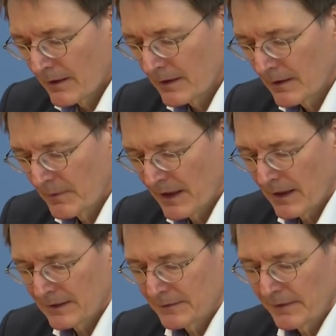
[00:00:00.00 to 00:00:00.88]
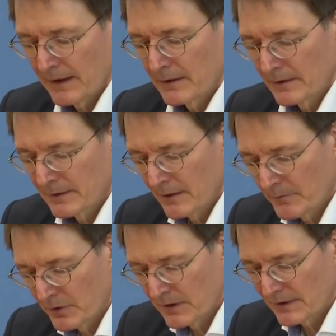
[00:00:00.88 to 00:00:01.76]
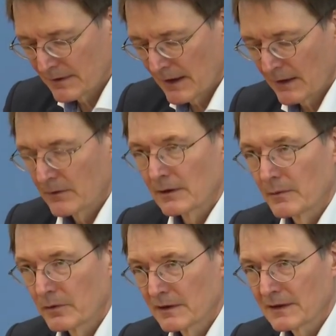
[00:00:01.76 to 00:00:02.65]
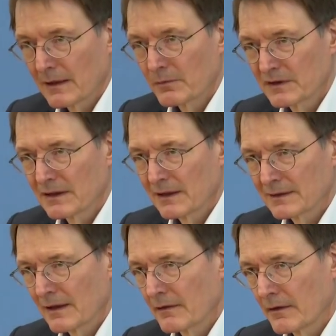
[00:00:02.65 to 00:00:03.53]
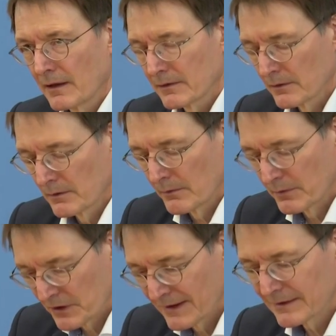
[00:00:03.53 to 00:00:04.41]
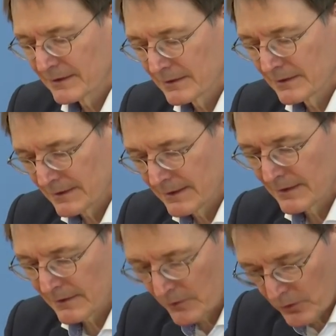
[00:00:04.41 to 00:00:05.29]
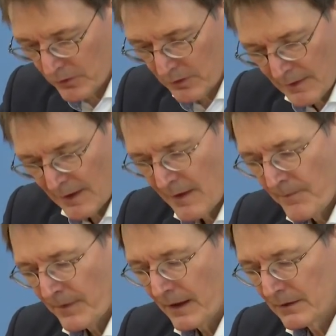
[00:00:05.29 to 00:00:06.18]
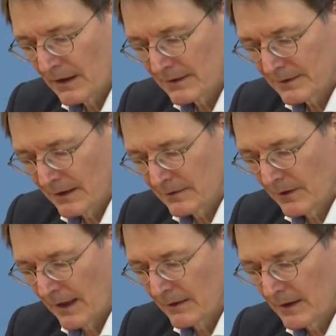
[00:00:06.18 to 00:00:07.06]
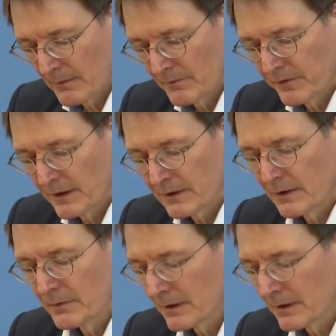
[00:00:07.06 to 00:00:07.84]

Die Mehrheitsverhältnisse im Bundestag und der Bundestag müsste das ja also beschließen, sind so, dass also eine Impfpflicht, die